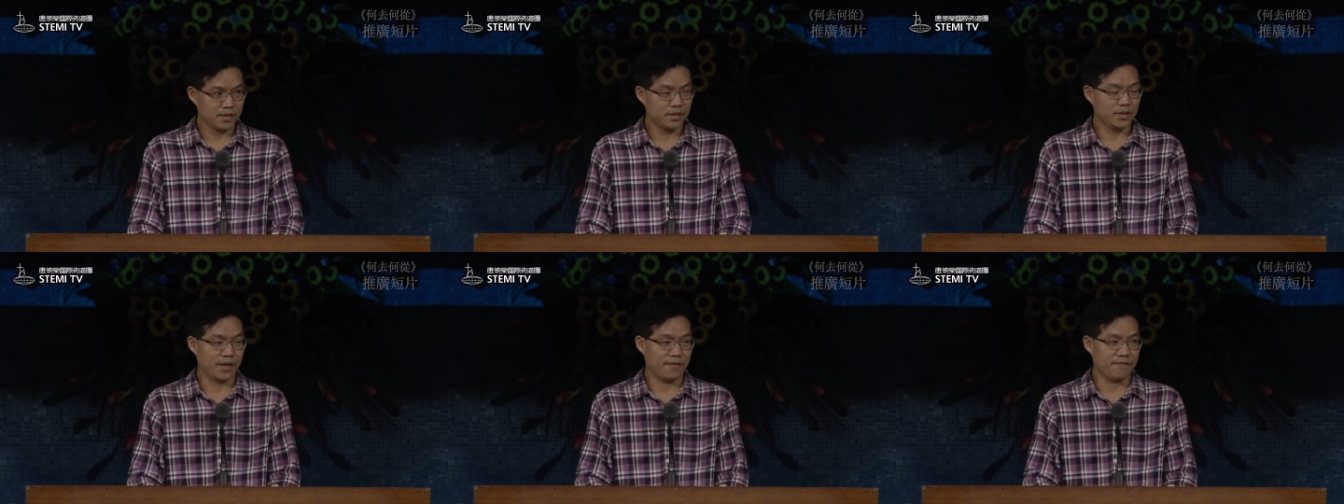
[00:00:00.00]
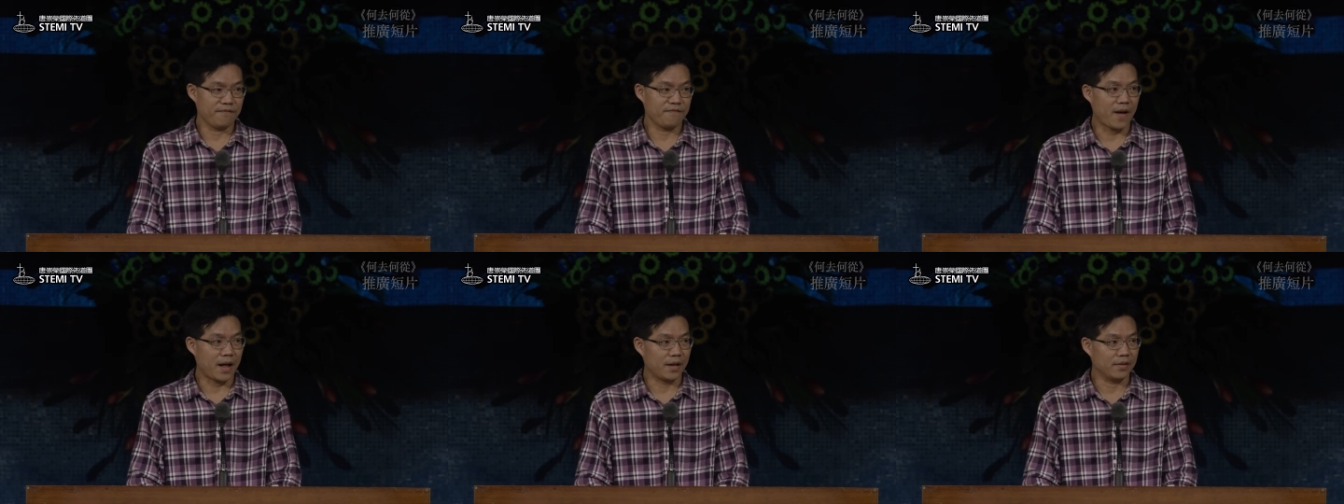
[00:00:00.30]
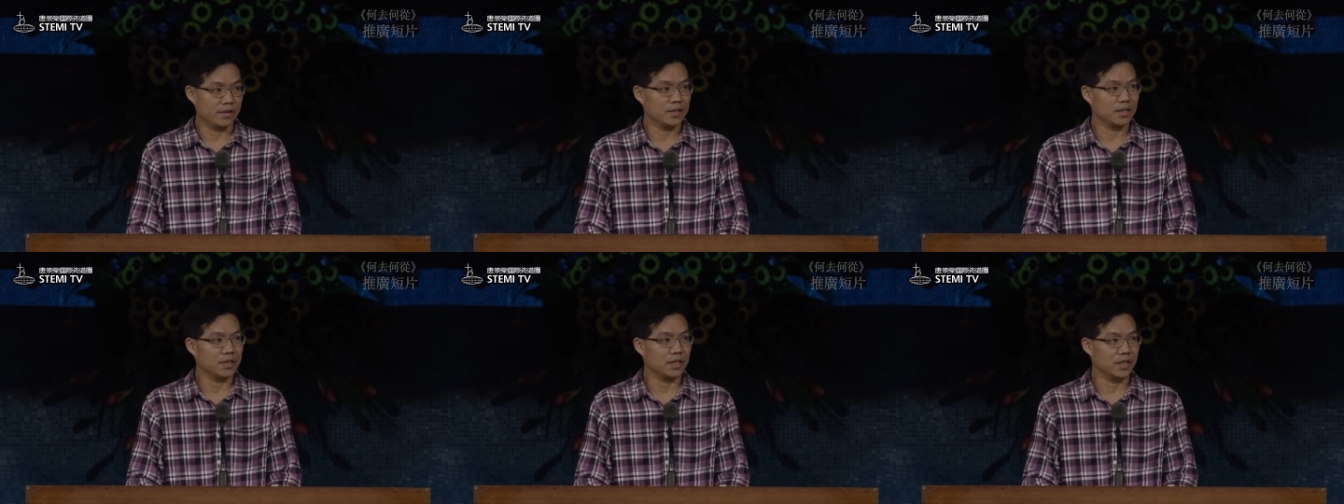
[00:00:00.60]
典
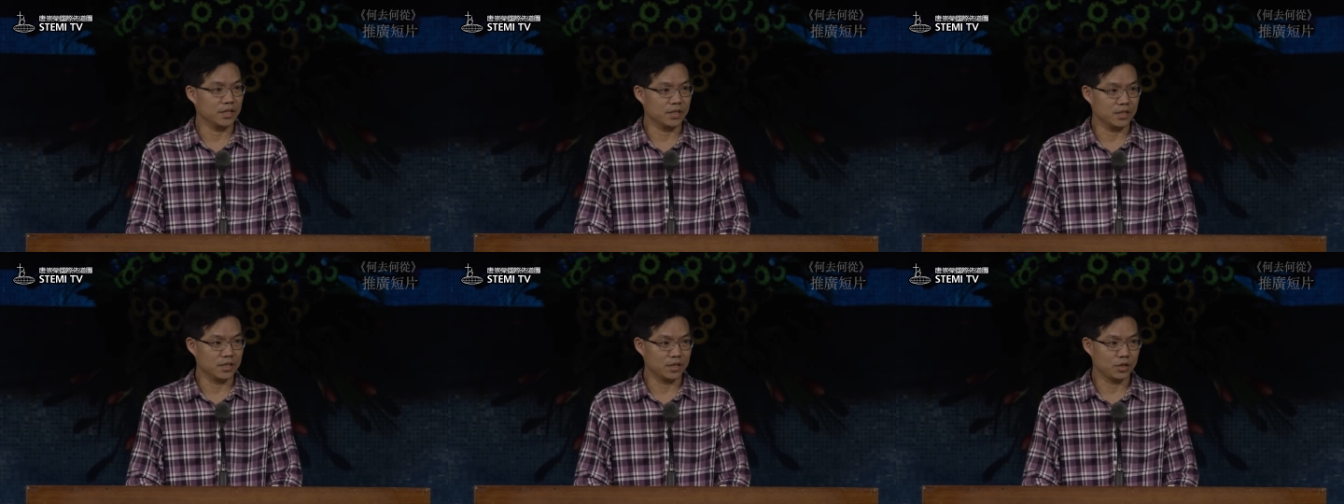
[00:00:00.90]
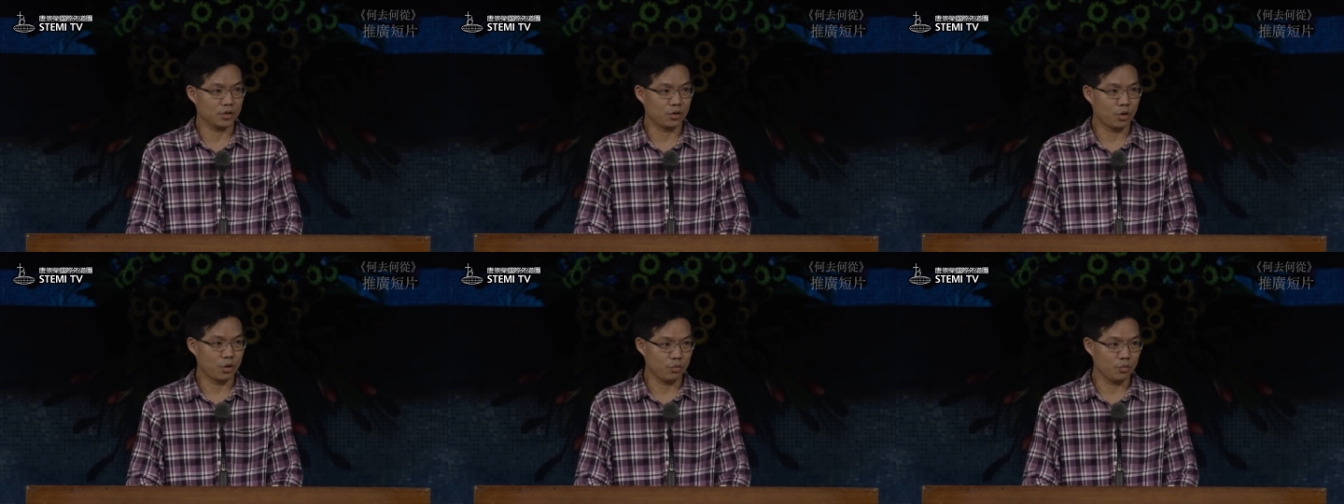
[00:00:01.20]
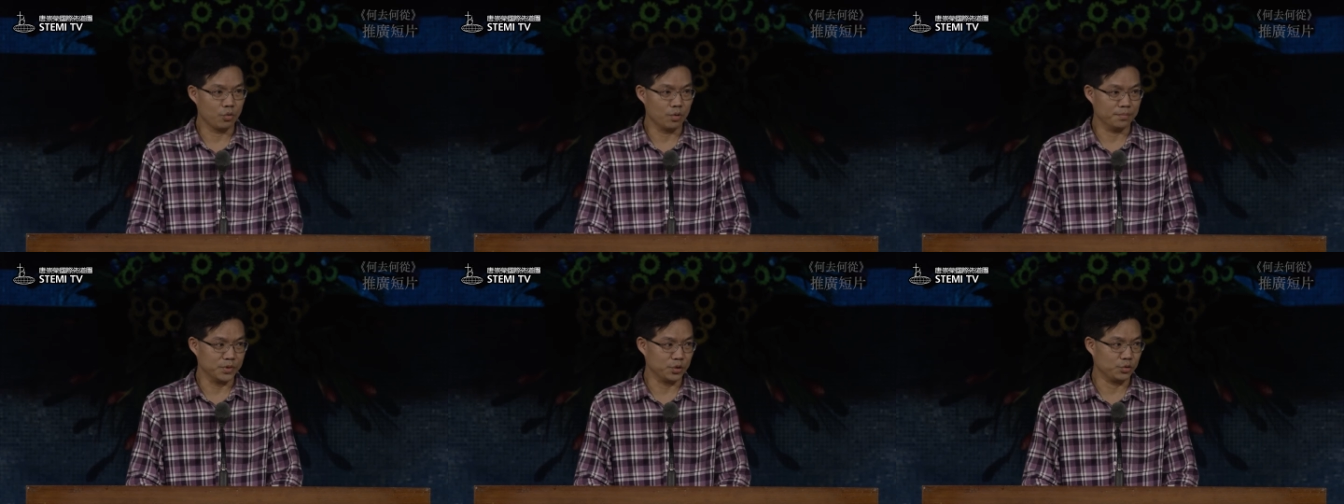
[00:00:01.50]
范可以
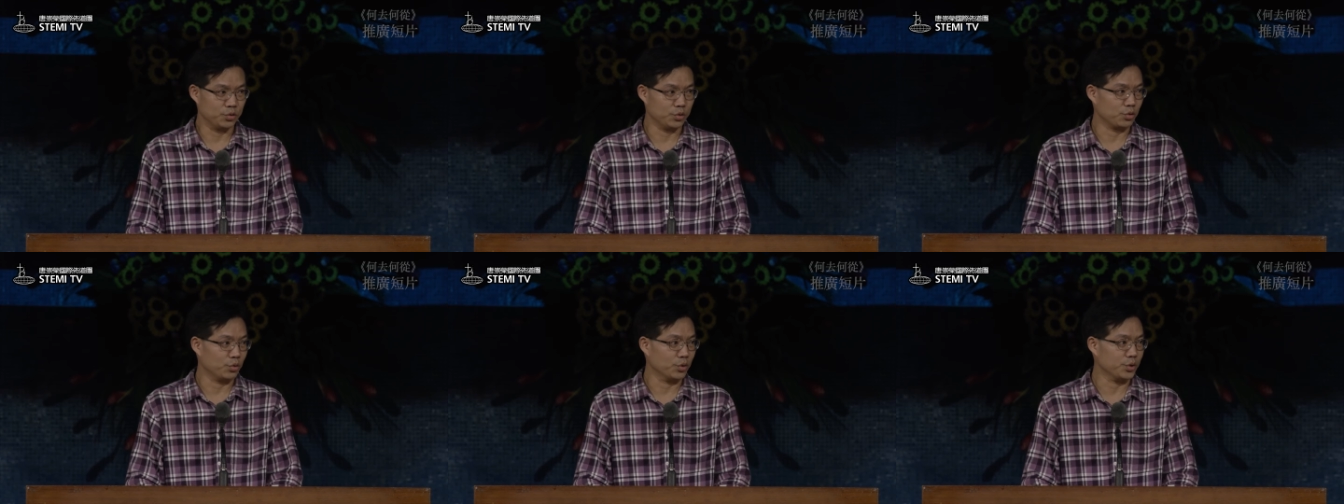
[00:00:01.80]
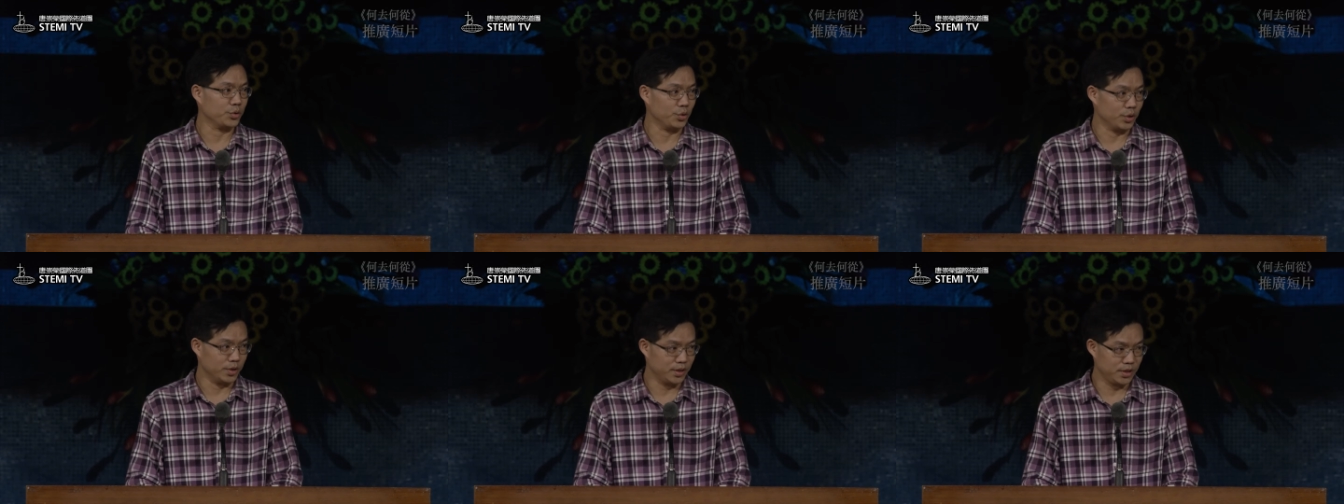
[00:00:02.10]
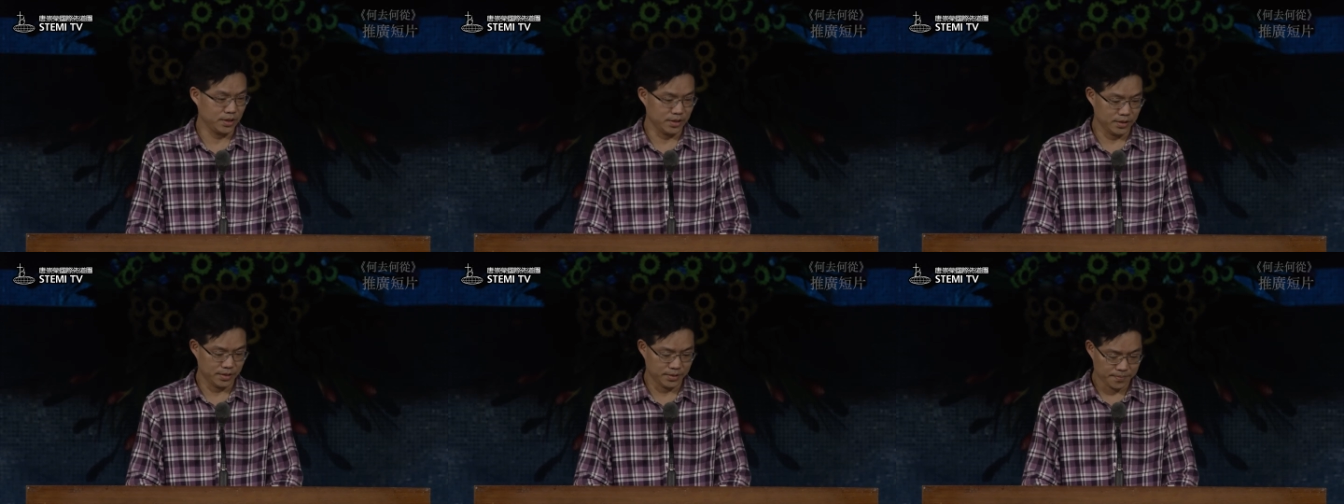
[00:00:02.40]
供我们去做学
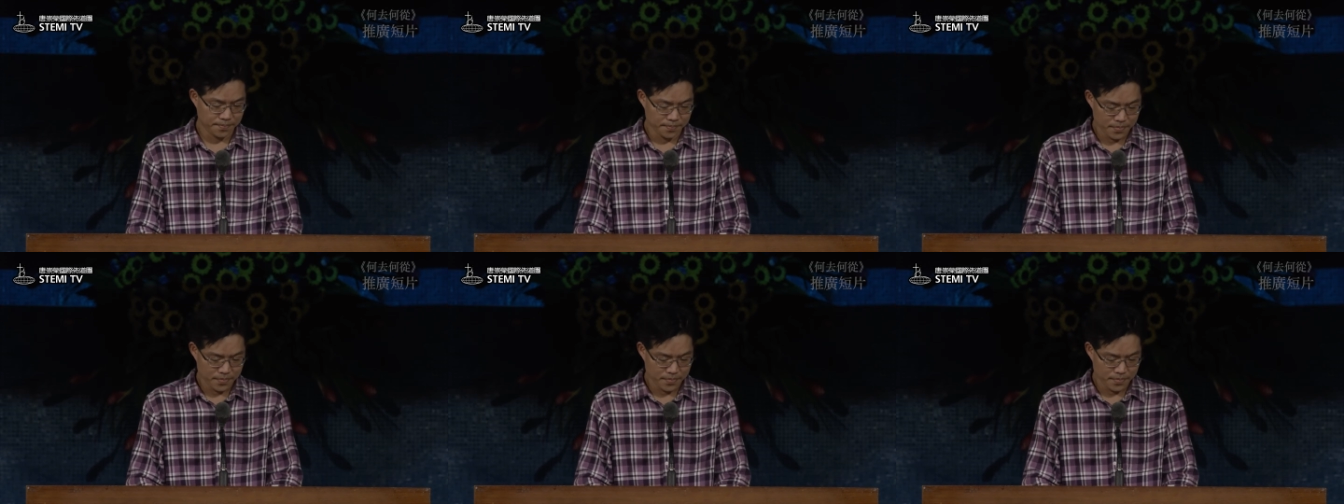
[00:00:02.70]
习。